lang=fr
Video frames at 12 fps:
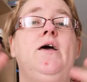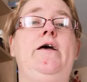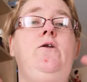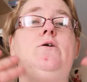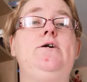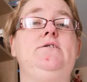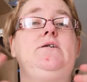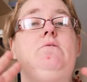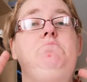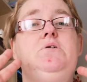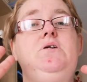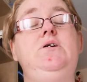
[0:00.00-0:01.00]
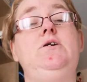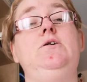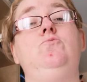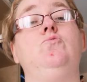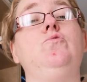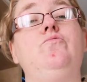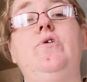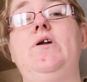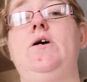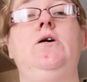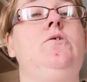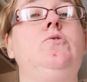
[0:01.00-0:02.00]
Hello les amis, donc
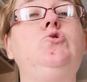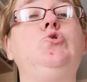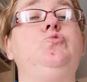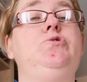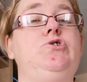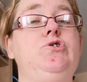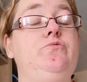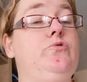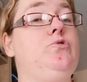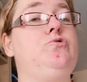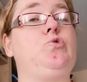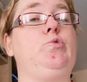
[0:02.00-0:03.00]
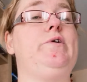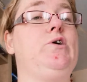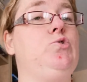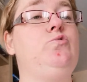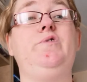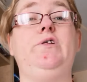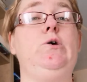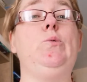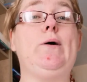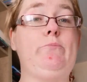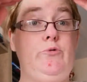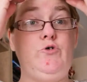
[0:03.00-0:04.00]
voilà, aujourd'hui je vous retrouve avec une vidéo
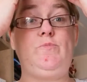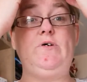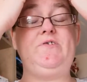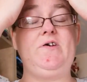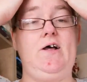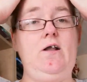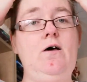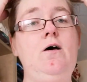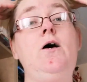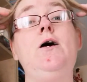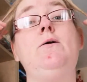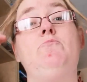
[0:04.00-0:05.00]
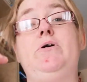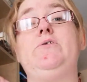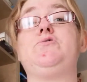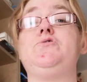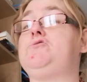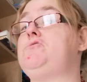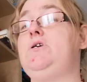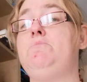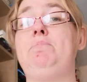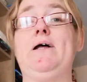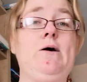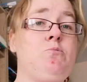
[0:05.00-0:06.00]
un peu spéciale, parce que ce n'est
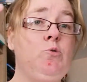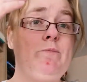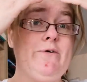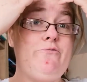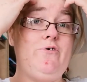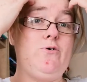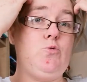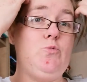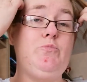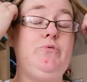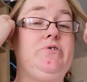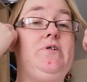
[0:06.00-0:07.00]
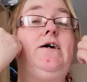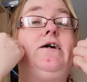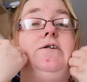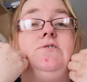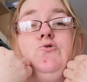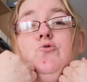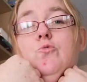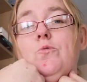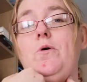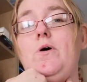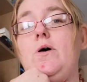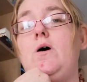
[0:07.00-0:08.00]
pas la première fois qu'on me pose la question,
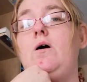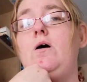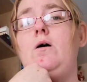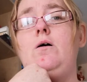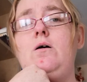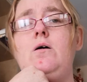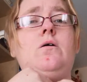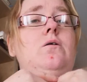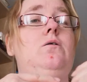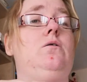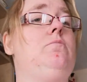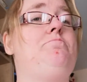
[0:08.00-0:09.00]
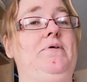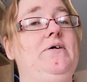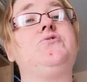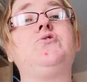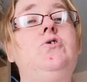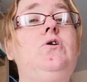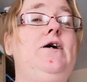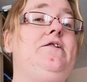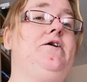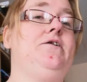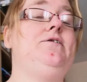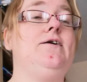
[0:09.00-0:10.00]
euh, parce que la
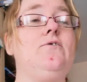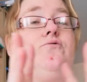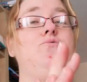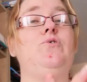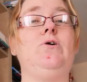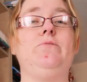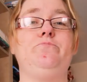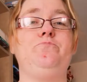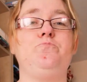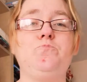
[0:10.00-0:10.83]
dernière fois